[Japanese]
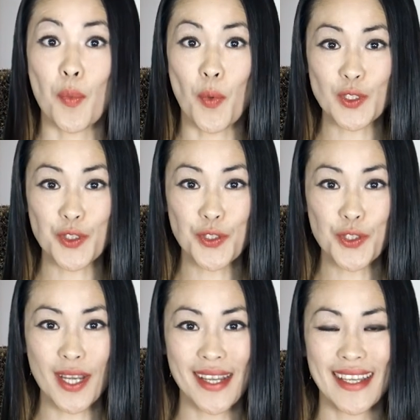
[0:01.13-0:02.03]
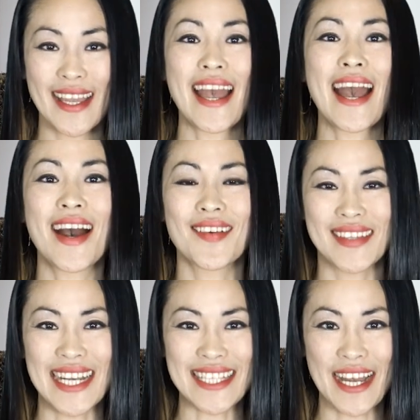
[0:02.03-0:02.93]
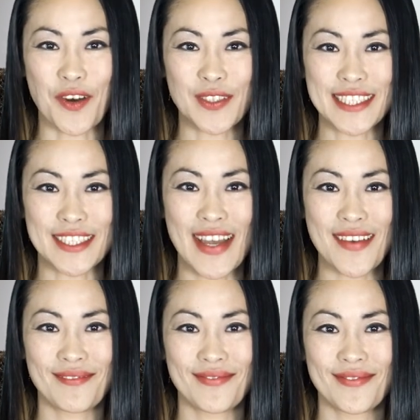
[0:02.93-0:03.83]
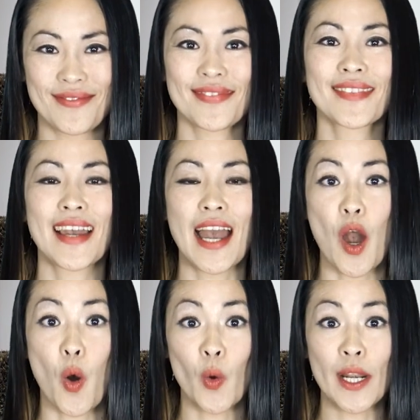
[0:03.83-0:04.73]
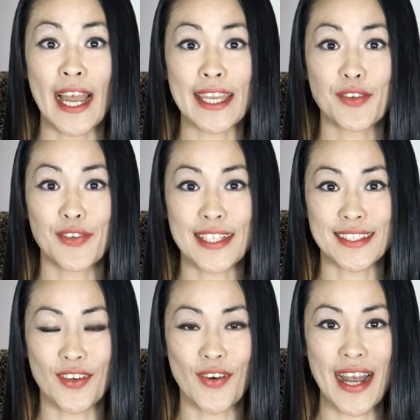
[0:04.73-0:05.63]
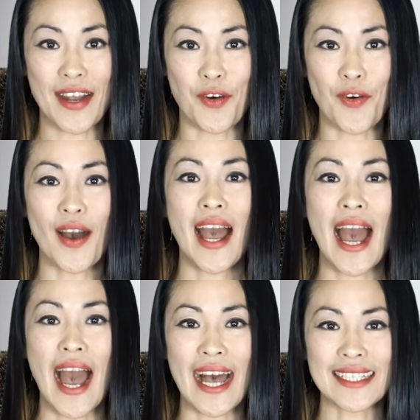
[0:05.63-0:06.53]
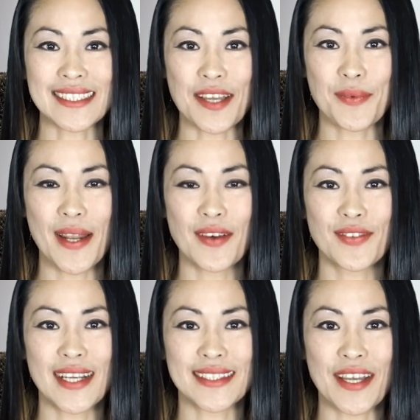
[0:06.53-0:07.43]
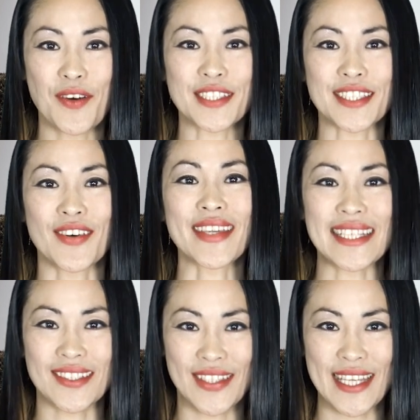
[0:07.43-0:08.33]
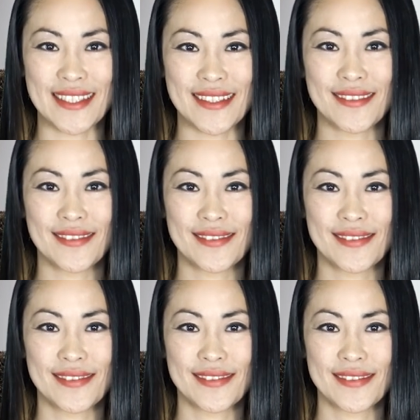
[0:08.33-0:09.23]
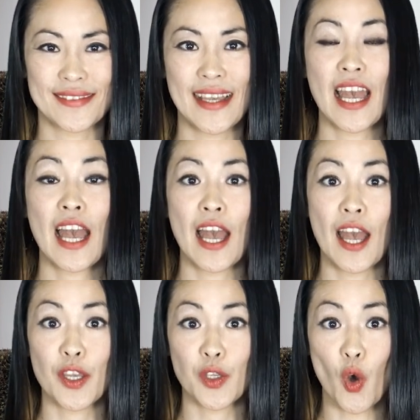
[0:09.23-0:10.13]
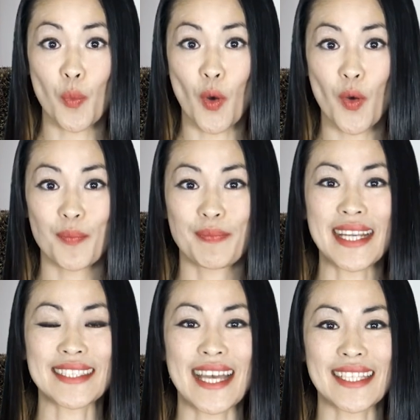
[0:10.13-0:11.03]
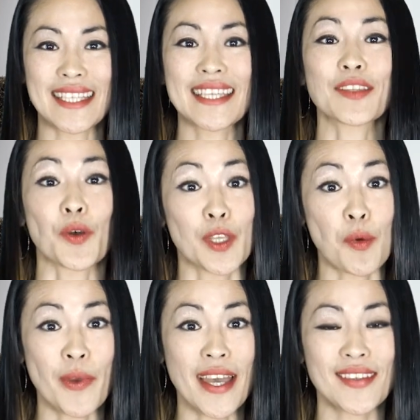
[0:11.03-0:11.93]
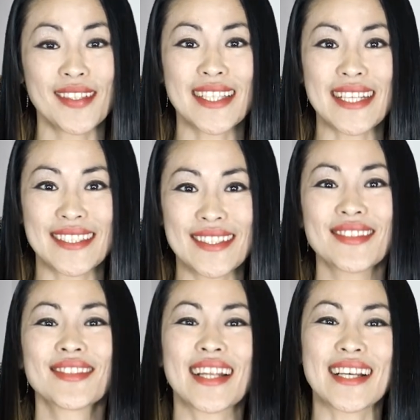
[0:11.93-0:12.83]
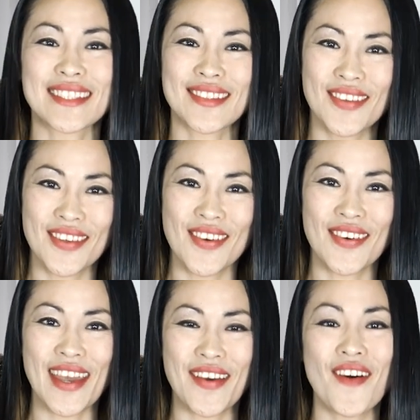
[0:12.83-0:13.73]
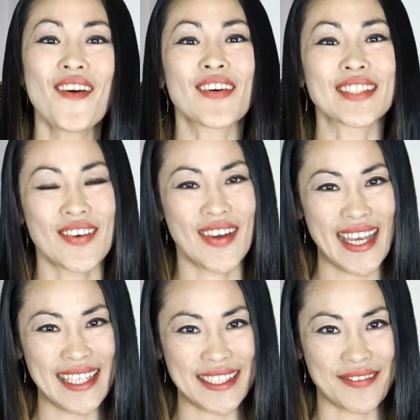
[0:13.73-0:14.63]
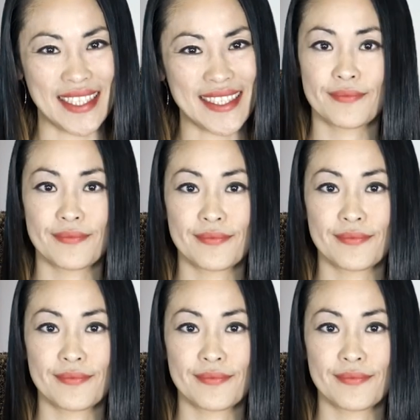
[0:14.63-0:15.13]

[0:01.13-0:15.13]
Bonjour! 皆さんこんにちは。オンラインフランス語学校アンサンブル・アン・フランセ講師のやすこです。今日も皆さんにとても役に立つフランス語の表現をご紹介いたします。